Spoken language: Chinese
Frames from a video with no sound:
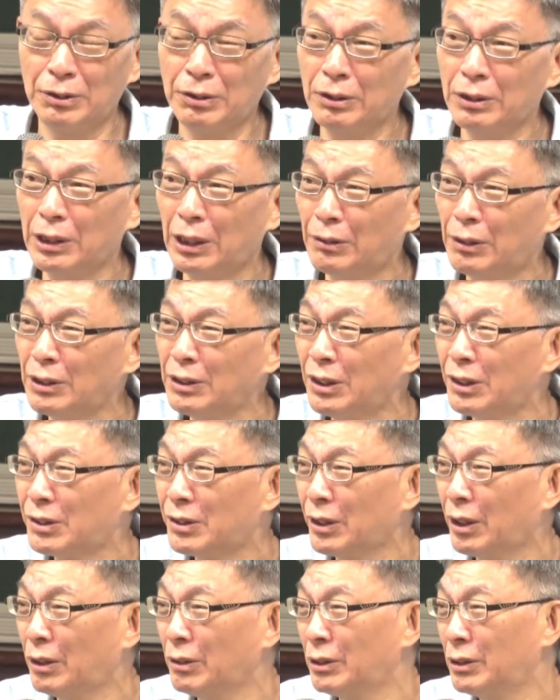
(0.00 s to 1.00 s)
说台湾夜
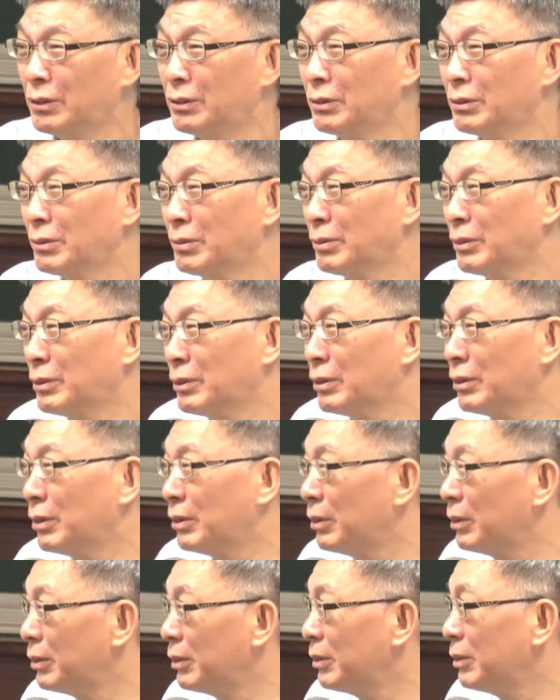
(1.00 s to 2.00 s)
市好玩，
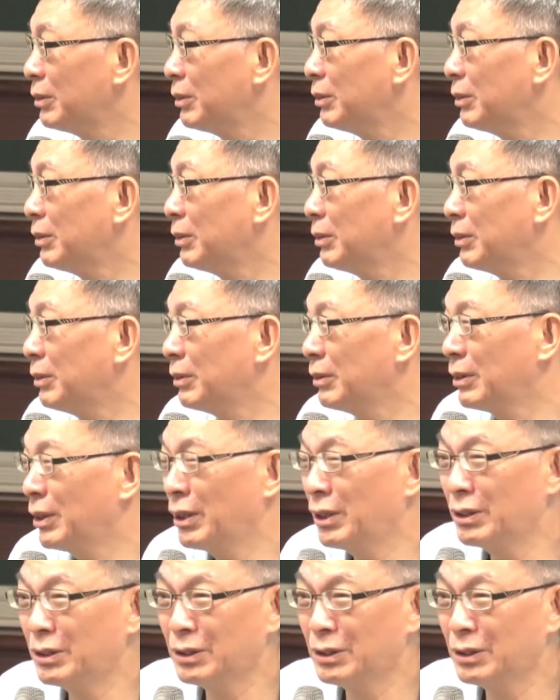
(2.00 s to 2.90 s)
我我我，